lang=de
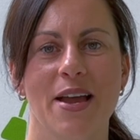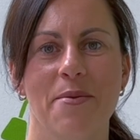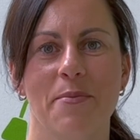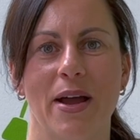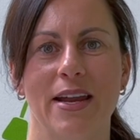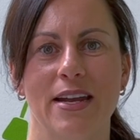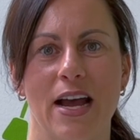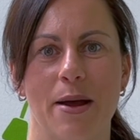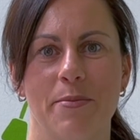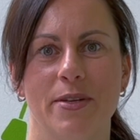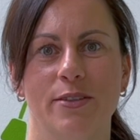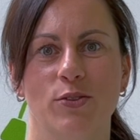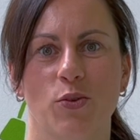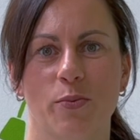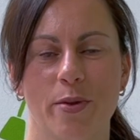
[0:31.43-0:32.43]
Mein Name
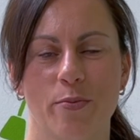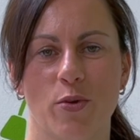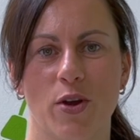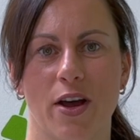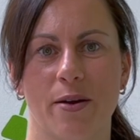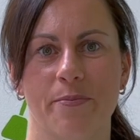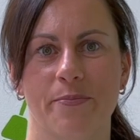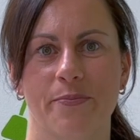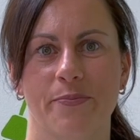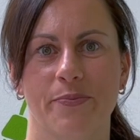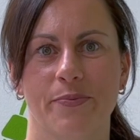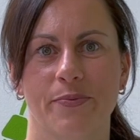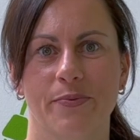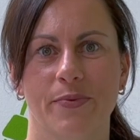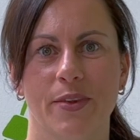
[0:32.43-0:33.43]
ist Romy Müller
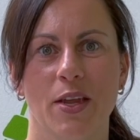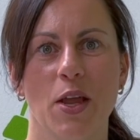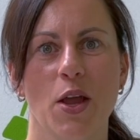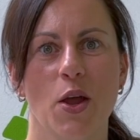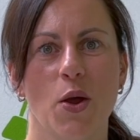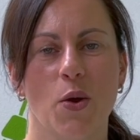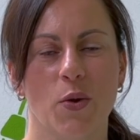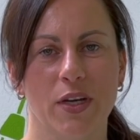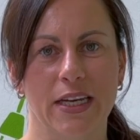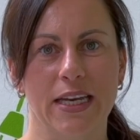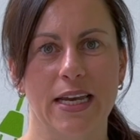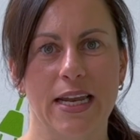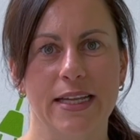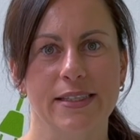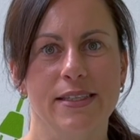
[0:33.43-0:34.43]
und in
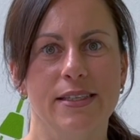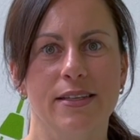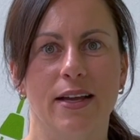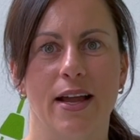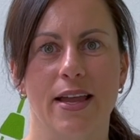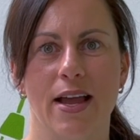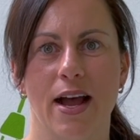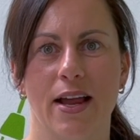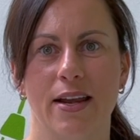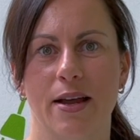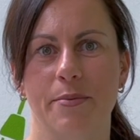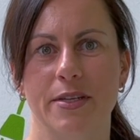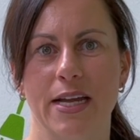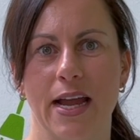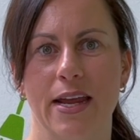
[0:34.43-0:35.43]
den letzten drei Jahren habe
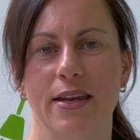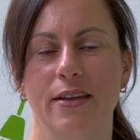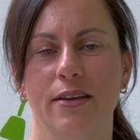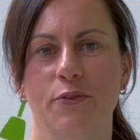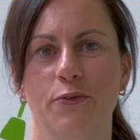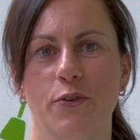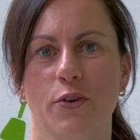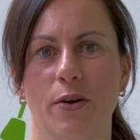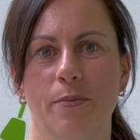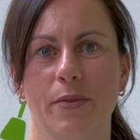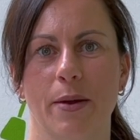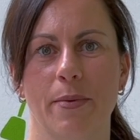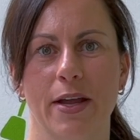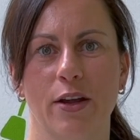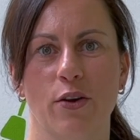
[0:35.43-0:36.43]
ich einigen Firmen
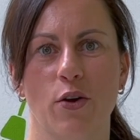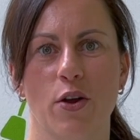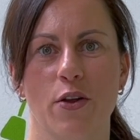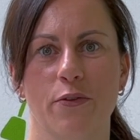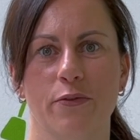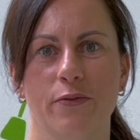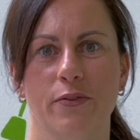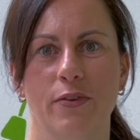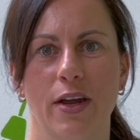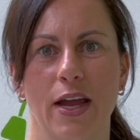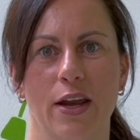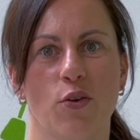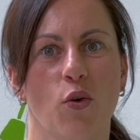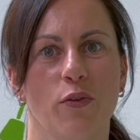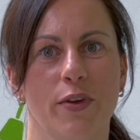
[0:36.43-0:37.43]
dabei geholfen,
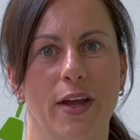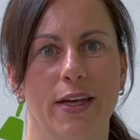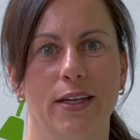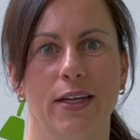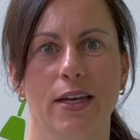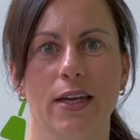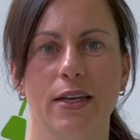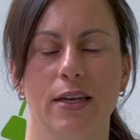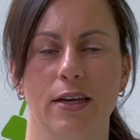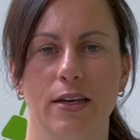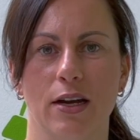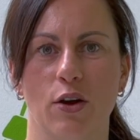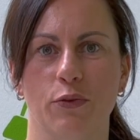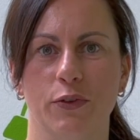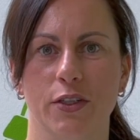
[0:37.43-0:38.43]
einen hochwertigen
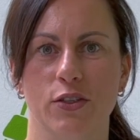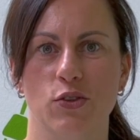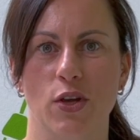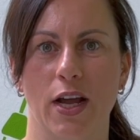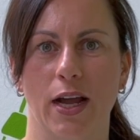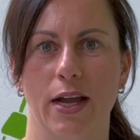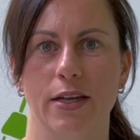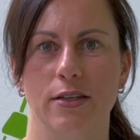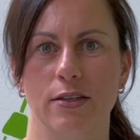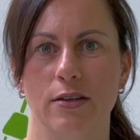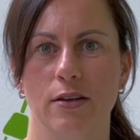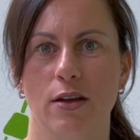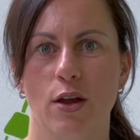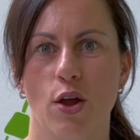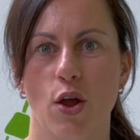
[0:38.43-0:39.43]
Internetauftritt zu erreichen,
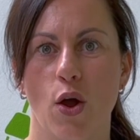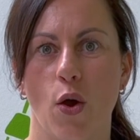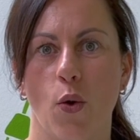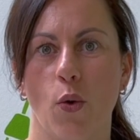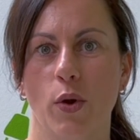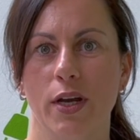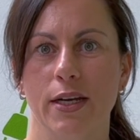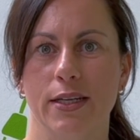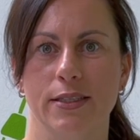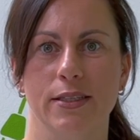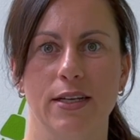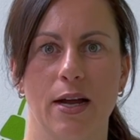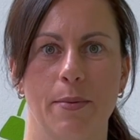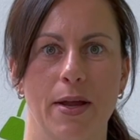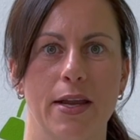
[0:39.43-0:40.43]
ohne dass sie
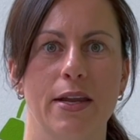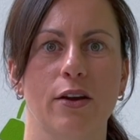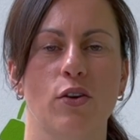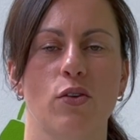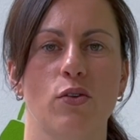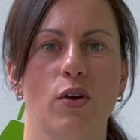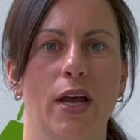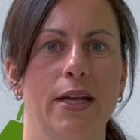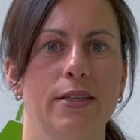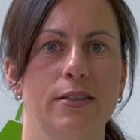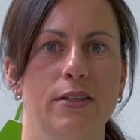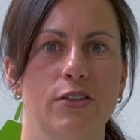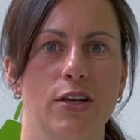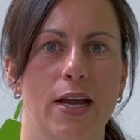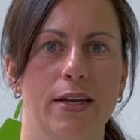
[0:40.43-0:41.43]
dabei an der Konkurrenz
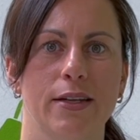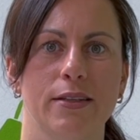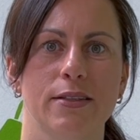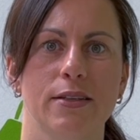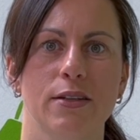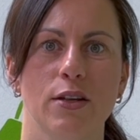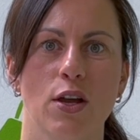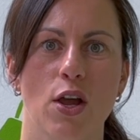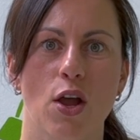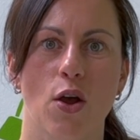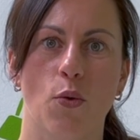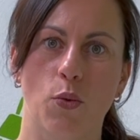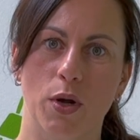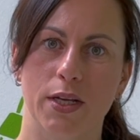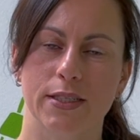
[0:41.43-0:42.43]
gescheitert sind
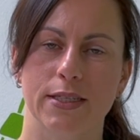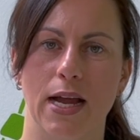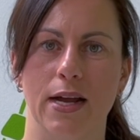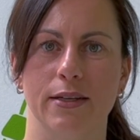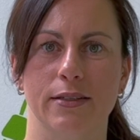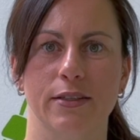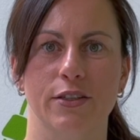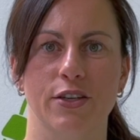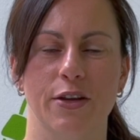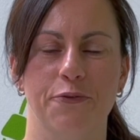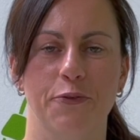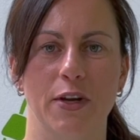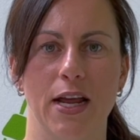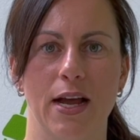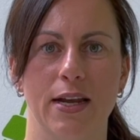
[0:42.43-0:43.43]
oder das Tagesgeschäft
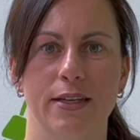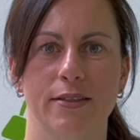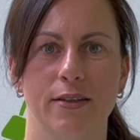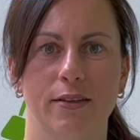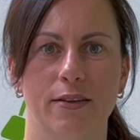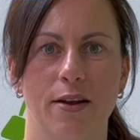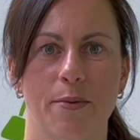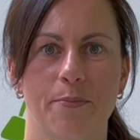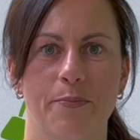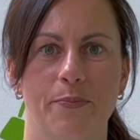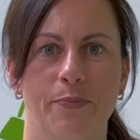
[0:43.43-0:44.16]
vernachlässigt haben.